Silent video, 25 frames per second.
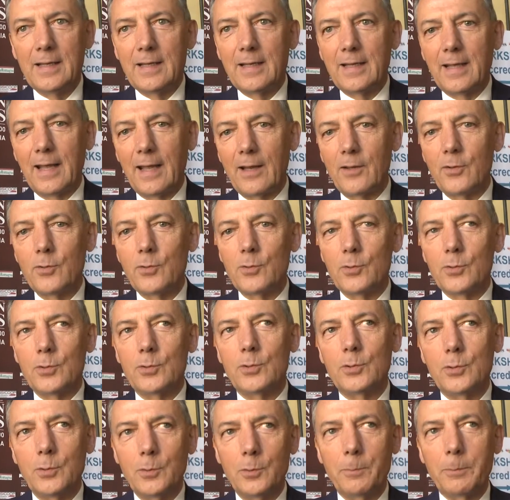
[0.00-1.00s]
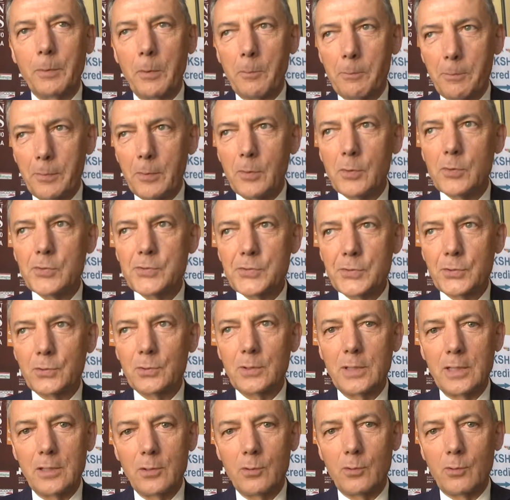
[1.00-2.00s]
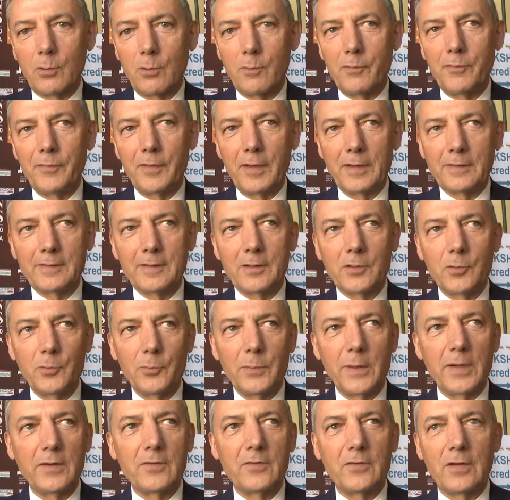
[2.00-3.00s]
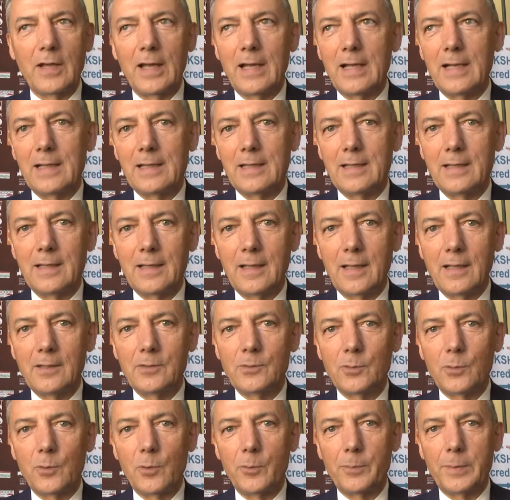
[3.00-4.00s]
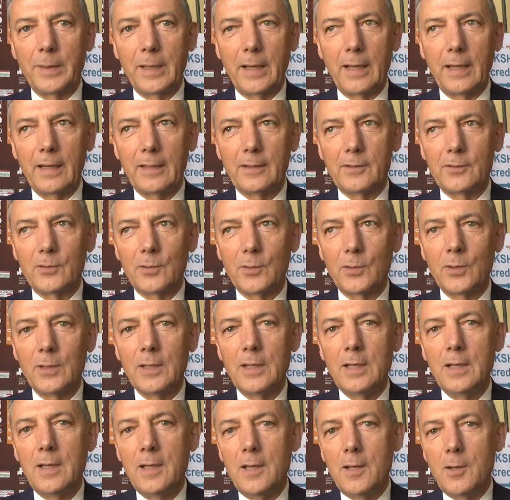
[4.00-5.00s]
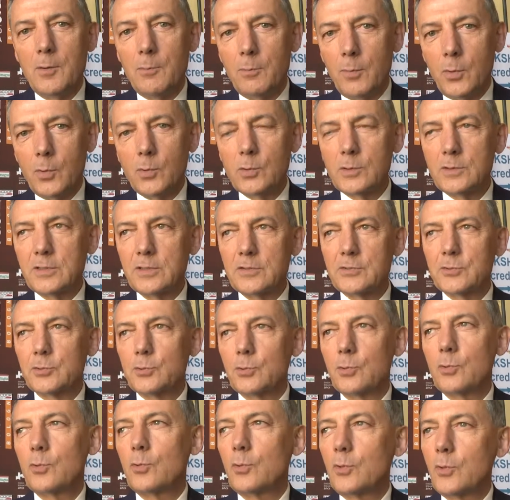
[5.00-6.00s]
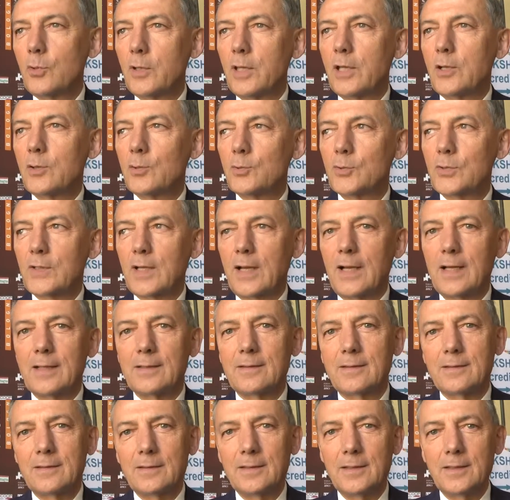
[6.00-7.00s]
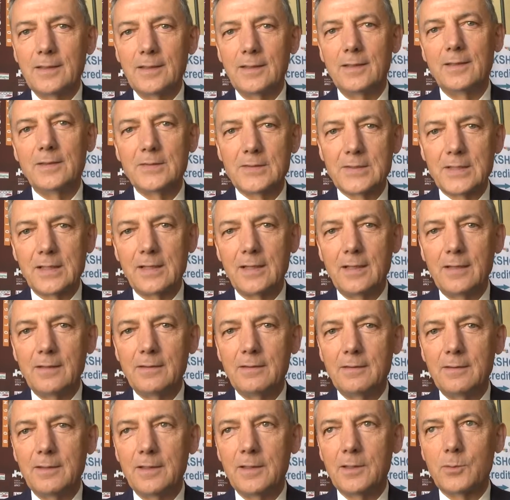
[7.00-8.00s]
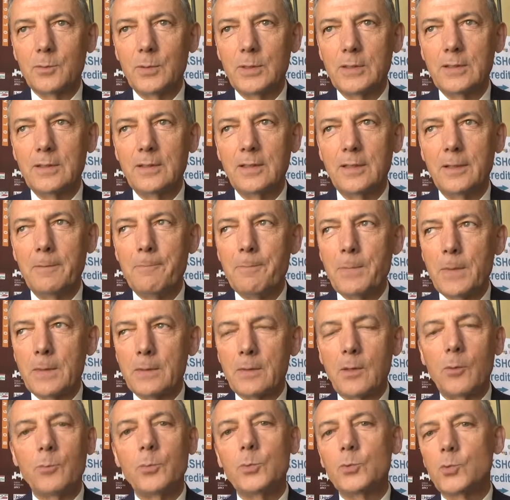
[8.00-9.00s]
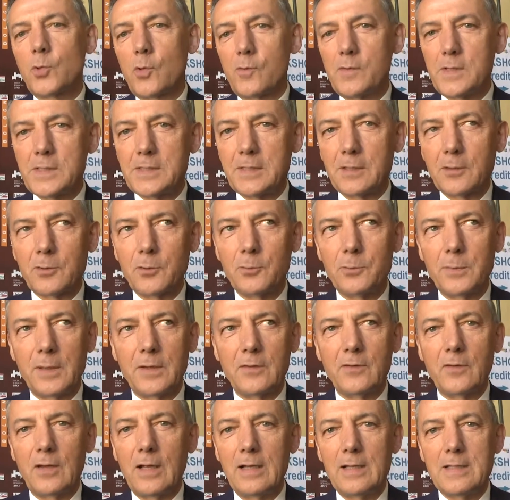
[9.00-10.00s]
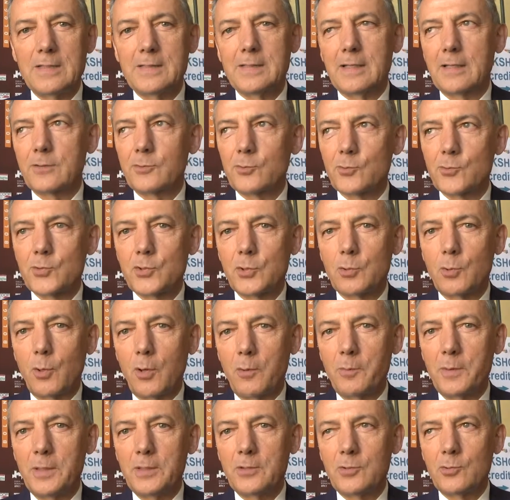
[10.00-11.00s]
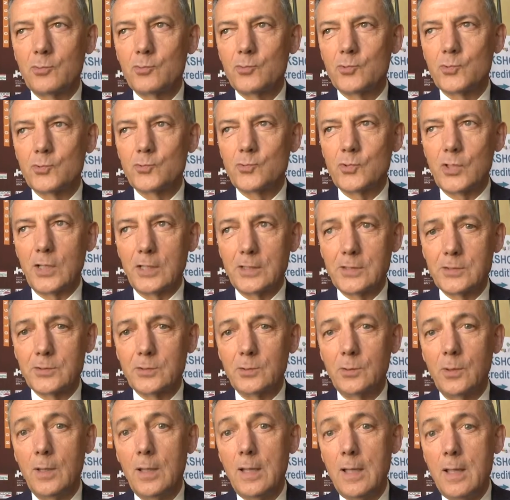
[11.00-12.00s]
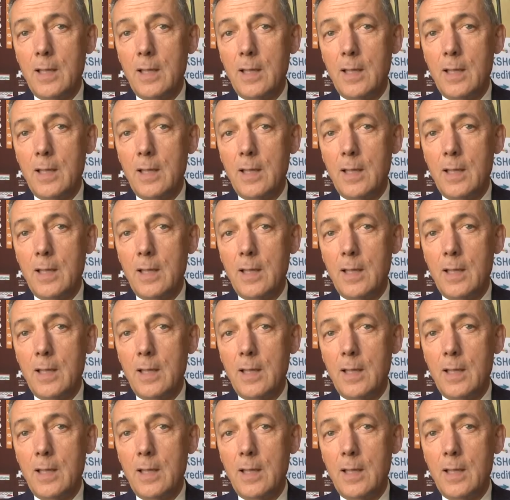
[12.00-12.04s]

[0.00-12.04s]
che hanno proposto le loro offerte commerciali ai tour operator. Molti sono i contratti stretti, quindi da un punto di vista commerciale è stato sicuramente un successo.